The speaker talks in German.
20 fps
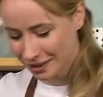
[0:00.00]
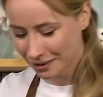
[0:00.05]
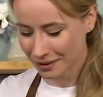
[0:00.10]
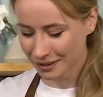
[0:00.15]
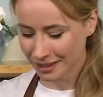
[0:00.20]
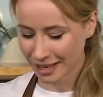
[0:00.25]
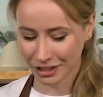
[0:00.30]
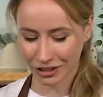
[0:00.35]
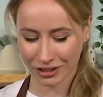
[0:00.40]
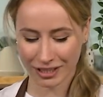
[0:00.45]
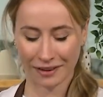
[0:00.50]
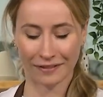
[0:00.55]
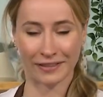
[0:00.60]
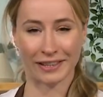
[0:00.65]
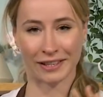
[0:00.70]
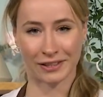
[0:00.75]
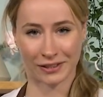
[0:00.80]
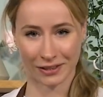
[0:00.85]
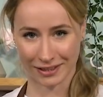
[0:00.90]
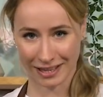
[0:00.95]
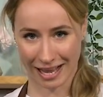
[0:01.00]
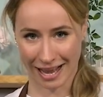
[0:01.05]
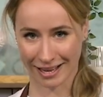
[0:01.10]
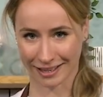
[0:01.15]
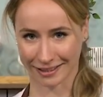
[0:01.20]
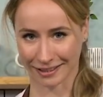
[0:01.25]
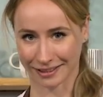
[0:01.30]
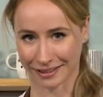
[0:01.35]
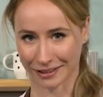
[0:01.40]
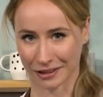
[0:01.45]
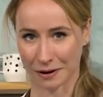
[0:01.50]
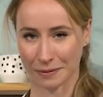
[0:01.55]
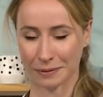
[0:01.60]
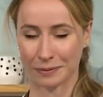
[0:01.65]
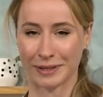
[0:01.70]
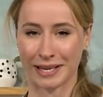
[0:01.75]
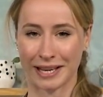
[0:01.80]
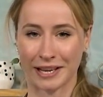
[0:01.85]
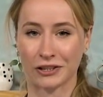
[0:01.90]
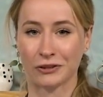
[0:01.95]
Und dann stellen wir die zur Seite. Die kommen
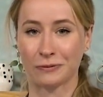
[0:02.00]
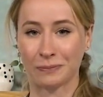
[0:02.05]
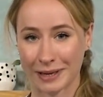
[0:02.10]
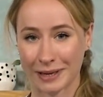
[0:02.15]
nämlich erst